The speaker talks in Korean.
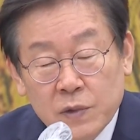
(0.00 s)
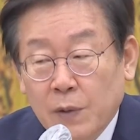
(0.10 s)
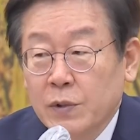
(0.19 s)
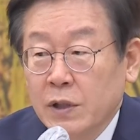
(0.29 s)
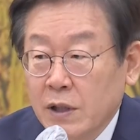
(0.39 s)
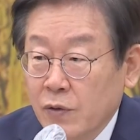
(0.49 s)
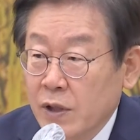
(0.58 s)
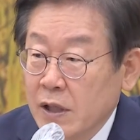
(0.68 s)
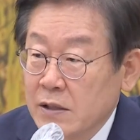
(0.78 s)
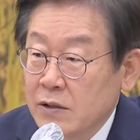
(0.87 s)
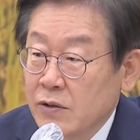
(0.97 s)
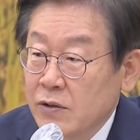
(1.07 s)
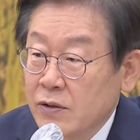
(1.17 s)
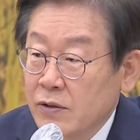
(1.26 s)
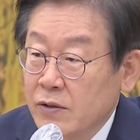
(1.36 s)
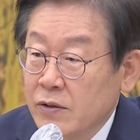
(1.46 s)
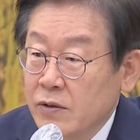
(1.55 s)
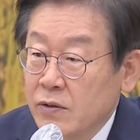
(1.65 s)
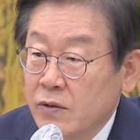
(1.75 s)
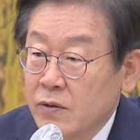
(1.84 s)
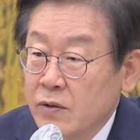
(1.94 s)
잘못했다고 해야지요.
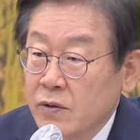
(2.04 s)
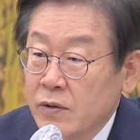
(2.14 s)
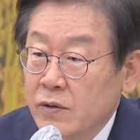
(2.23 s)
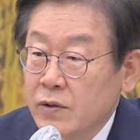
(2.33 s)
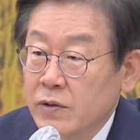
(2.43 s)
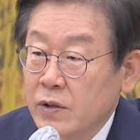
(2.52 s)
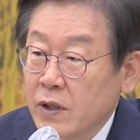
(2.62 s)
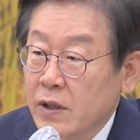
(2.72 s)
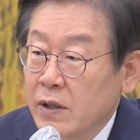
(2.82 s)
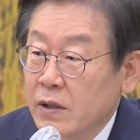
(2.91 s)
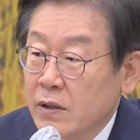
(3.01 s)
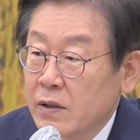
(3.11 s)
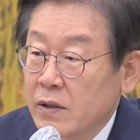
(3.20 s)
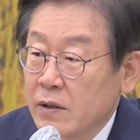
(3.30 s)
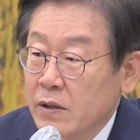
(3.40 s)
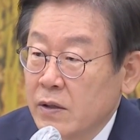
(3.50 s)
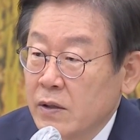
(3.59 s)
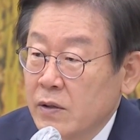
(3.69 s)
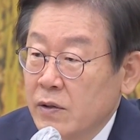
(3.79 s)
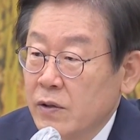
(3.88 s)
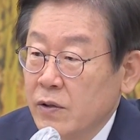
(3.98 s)
그런데 어떻게
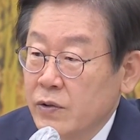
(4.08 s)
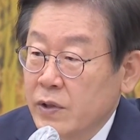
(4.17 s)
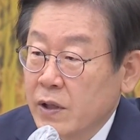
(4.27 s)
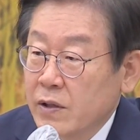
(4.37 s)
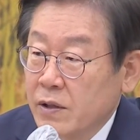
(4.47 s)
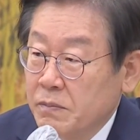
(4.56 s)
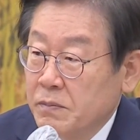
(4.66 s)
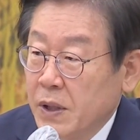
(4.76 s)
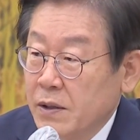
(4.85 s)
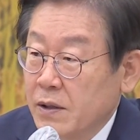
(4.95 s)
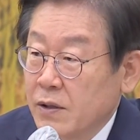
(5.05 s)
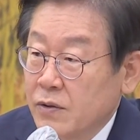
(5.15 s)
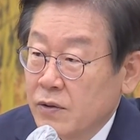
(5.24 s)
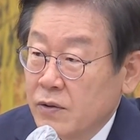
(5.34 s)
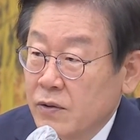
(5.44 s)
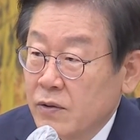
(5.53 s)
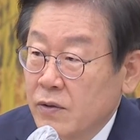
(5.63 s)
언론사를 겁박을 하고